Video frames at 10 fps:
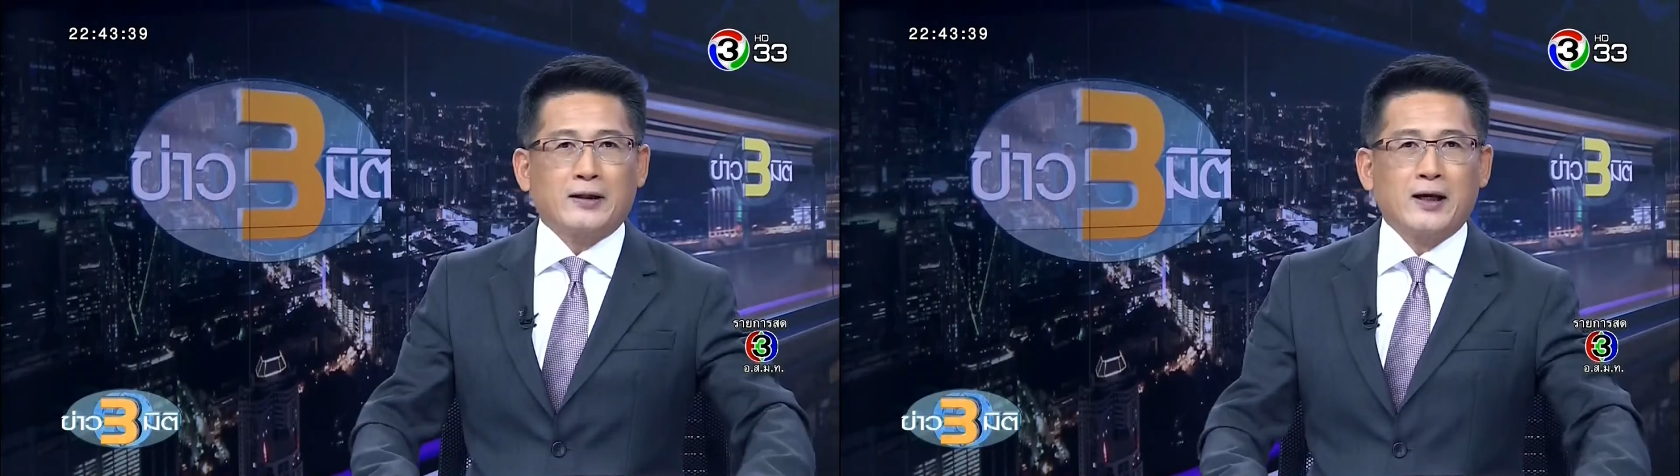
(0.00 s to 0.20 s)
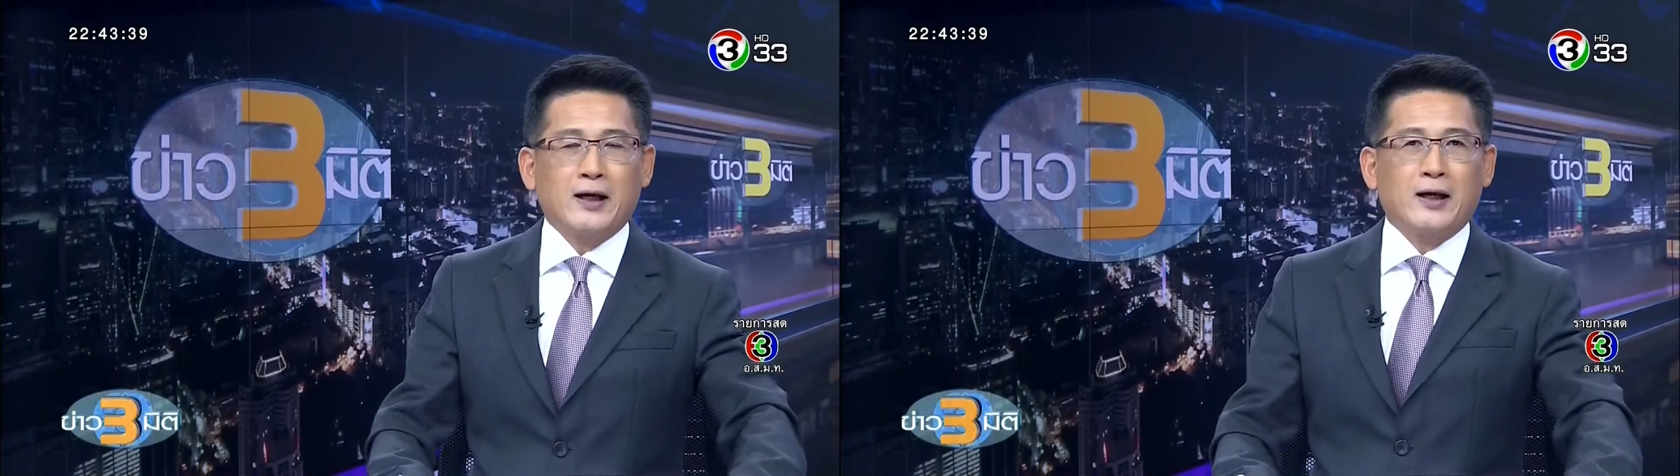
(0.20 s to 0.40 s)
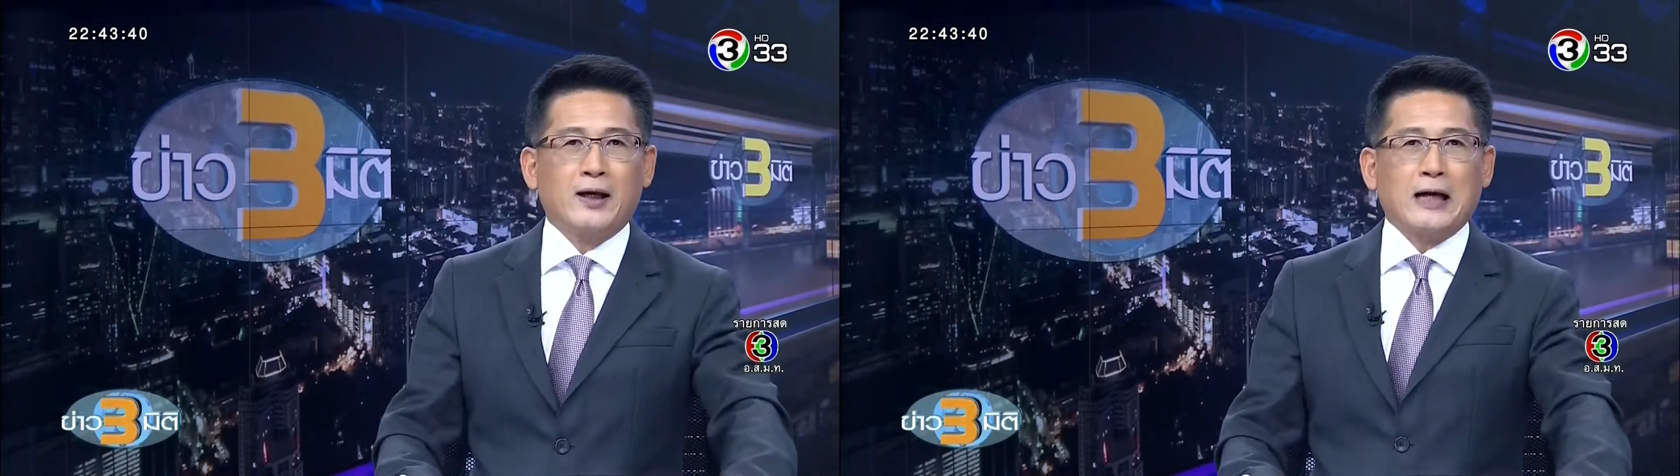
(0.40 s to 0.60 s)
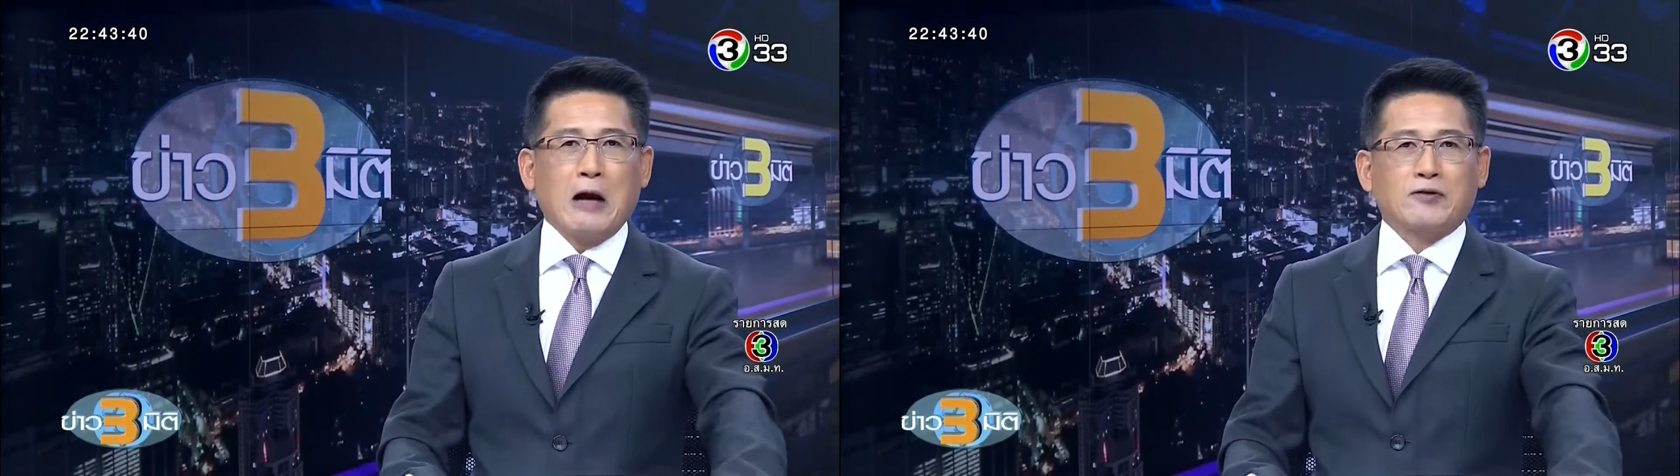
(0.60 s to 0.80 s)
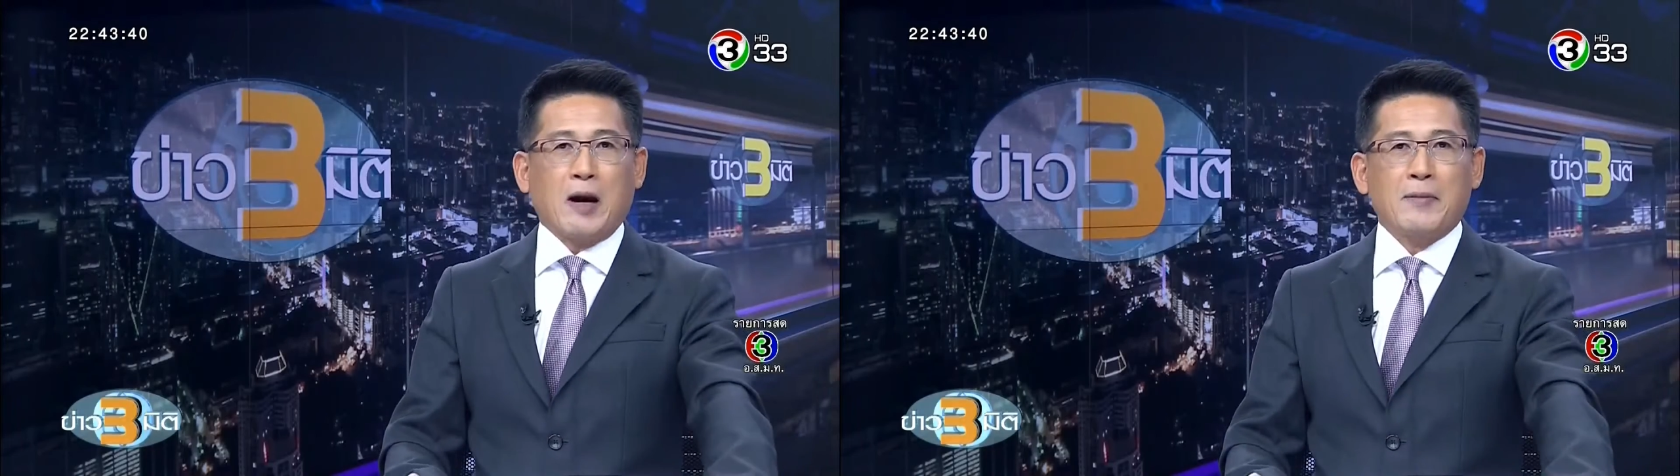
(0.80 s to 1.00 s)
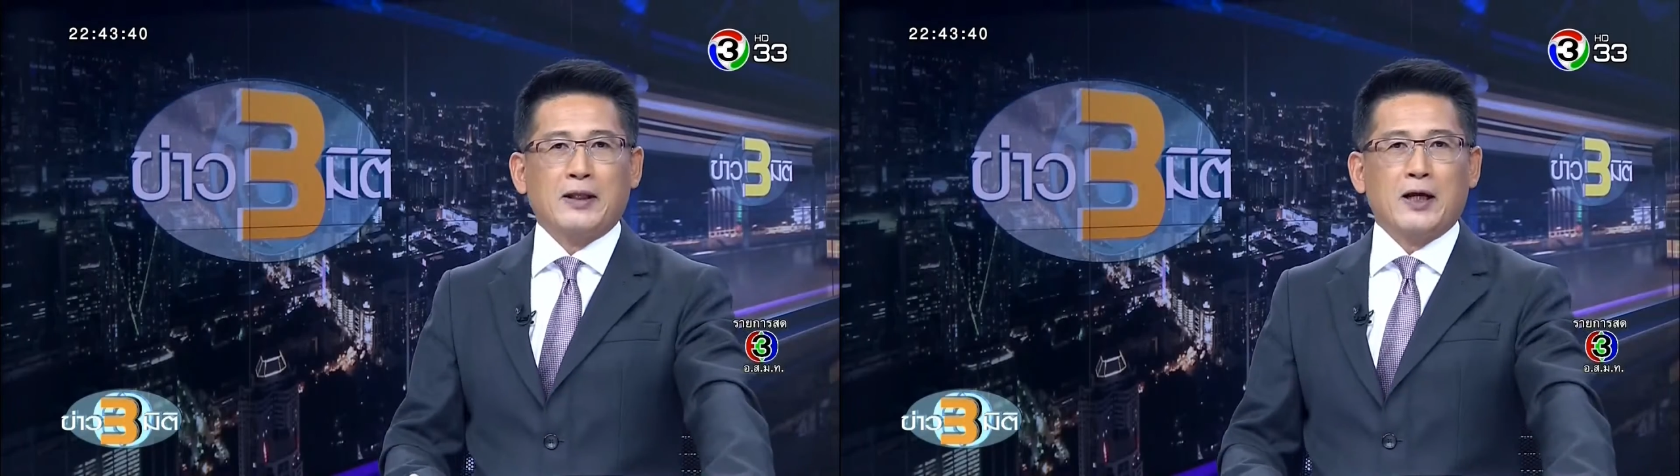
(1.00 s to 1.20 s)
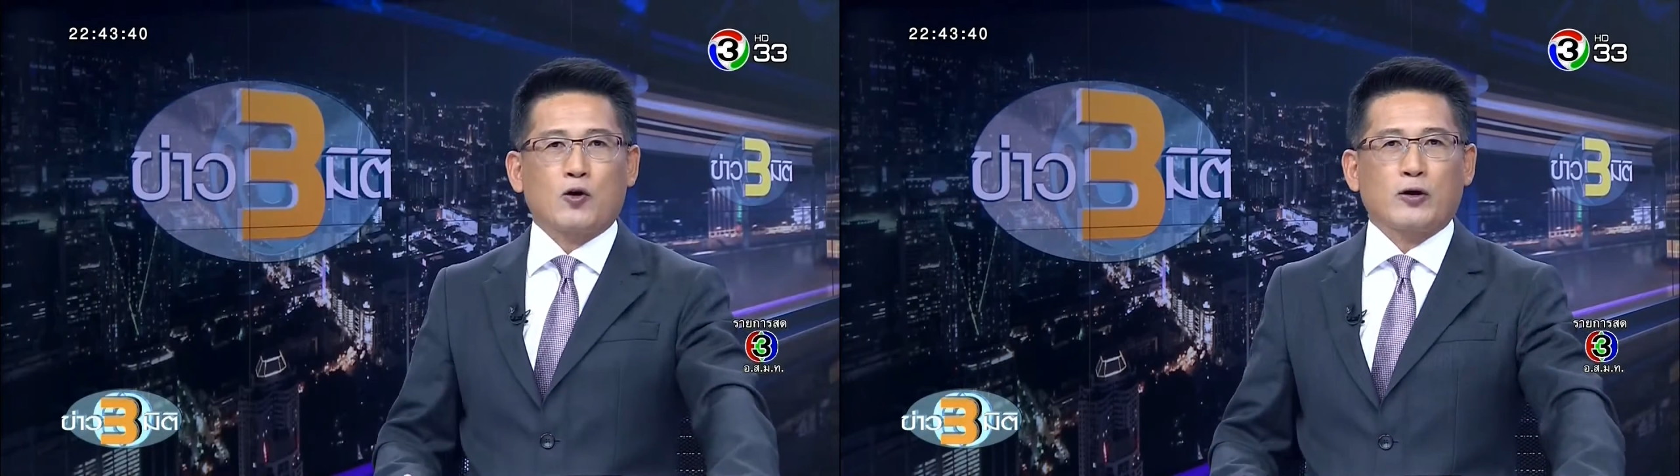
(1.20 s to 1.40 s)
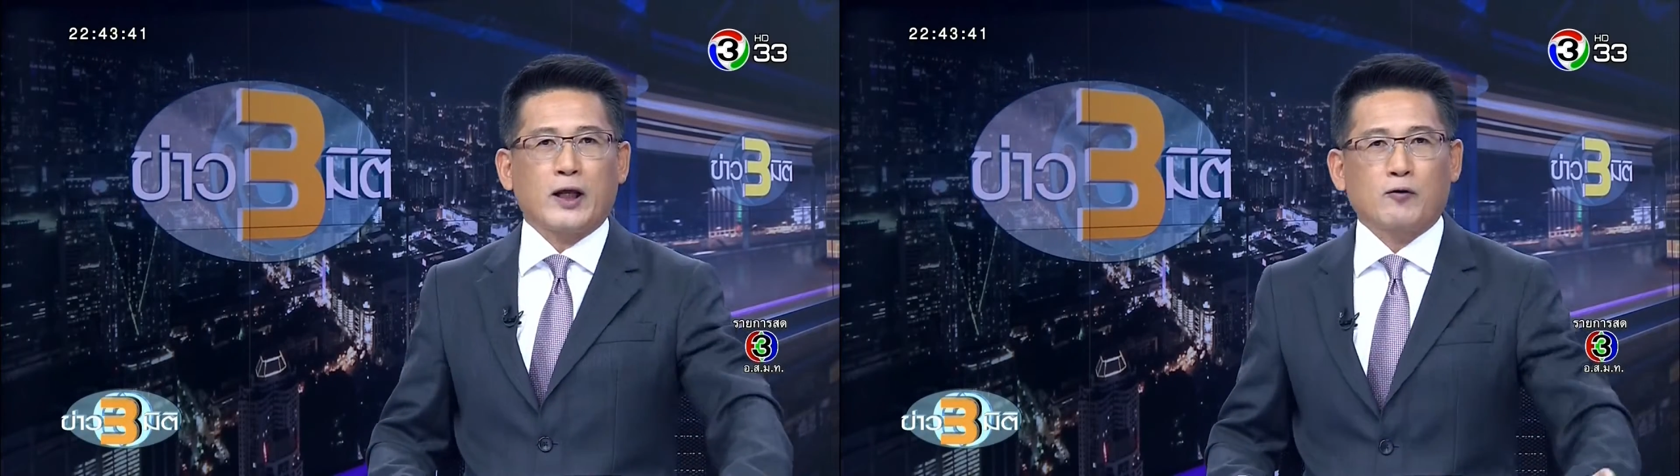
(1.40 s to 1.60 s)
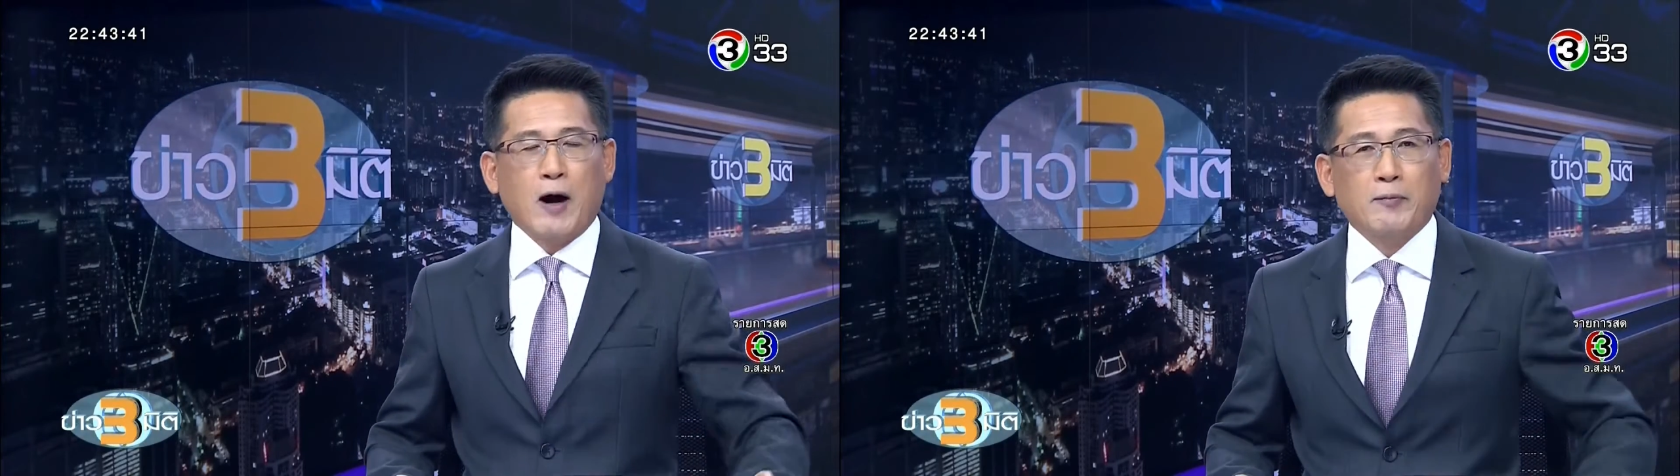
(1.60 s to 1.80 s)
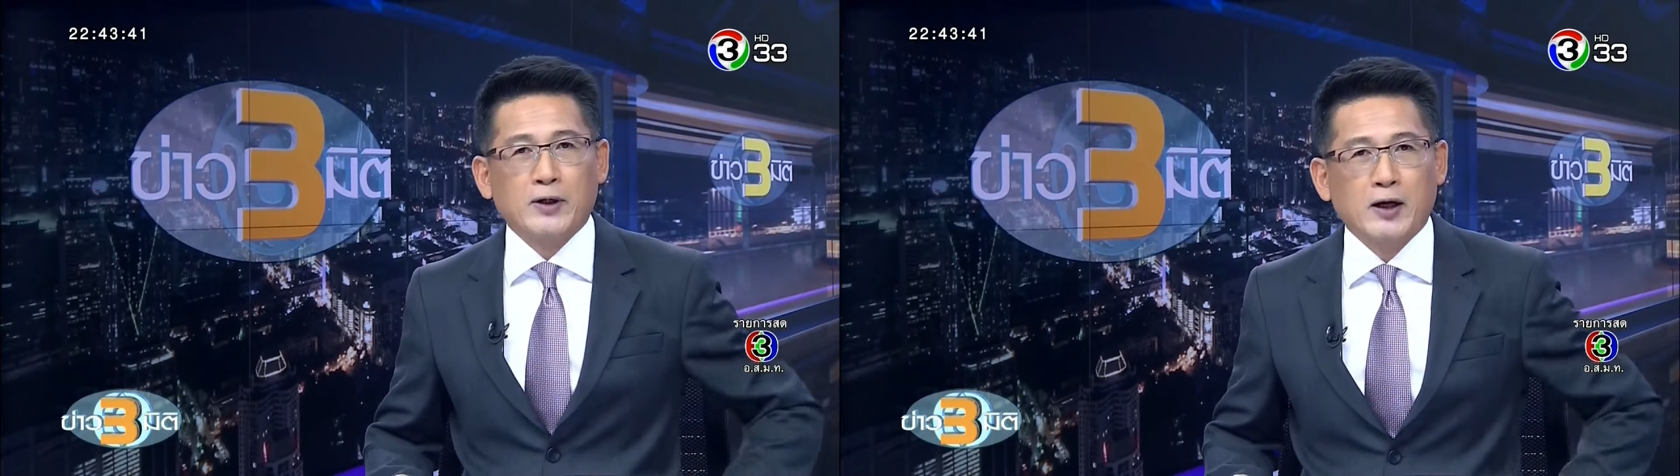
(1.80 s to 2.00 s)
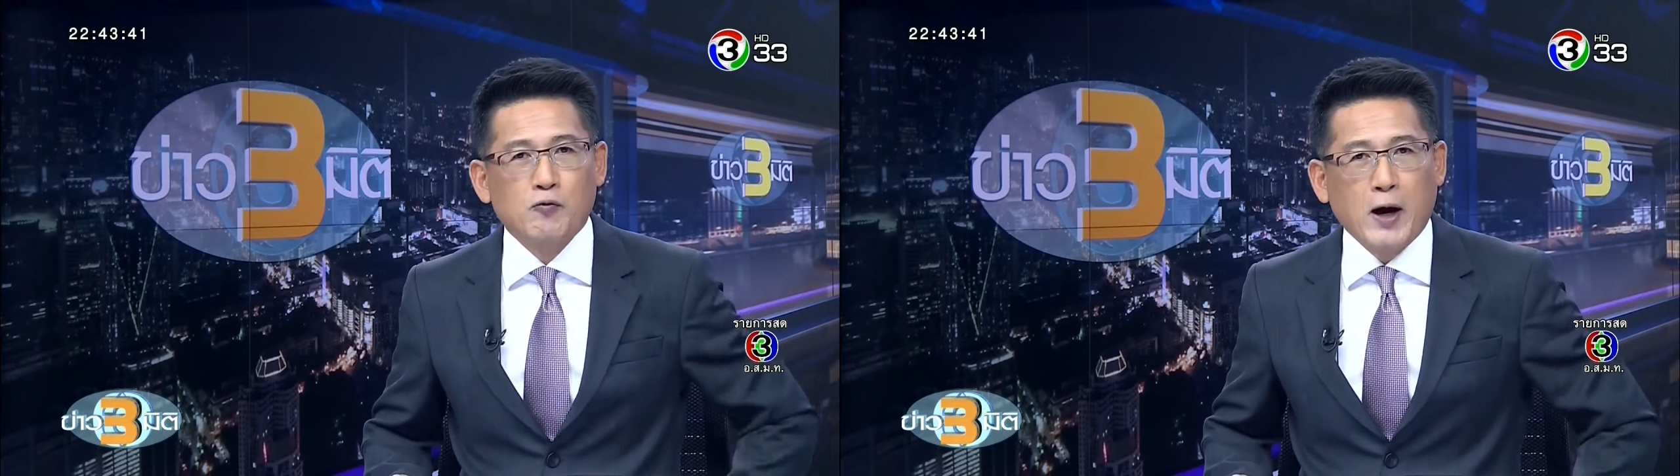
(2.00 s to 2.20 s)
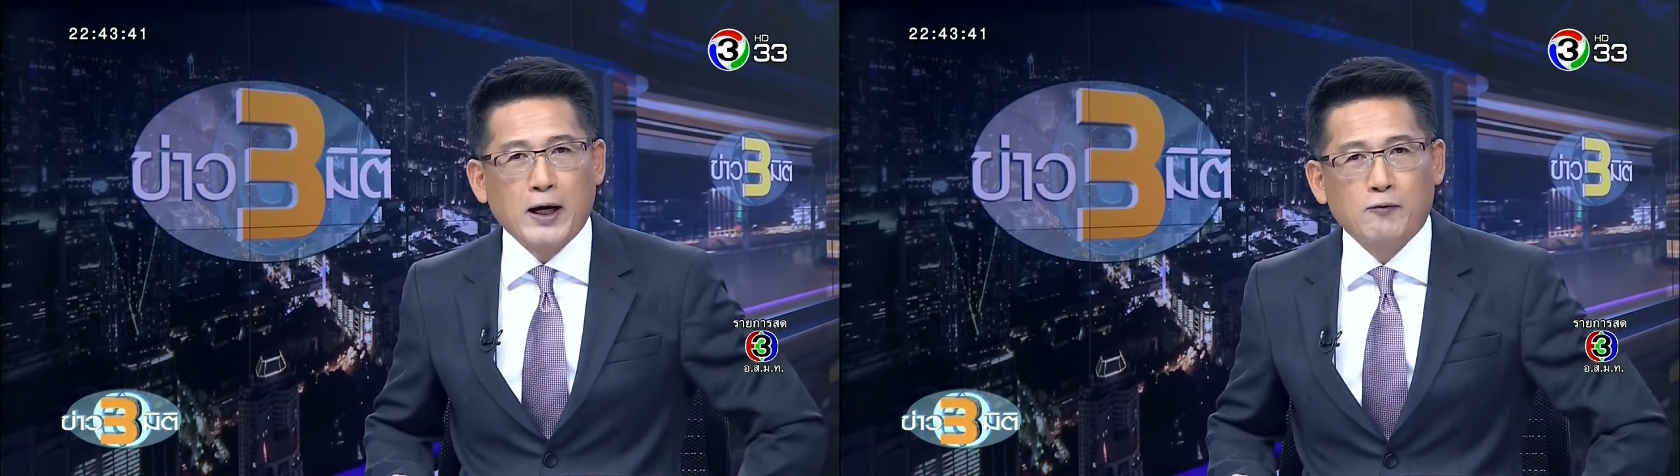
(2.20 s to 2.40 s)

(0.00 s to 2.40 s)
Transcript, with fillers: ที่ข่าวสารมิติก่อติดความเคลื่อนไหว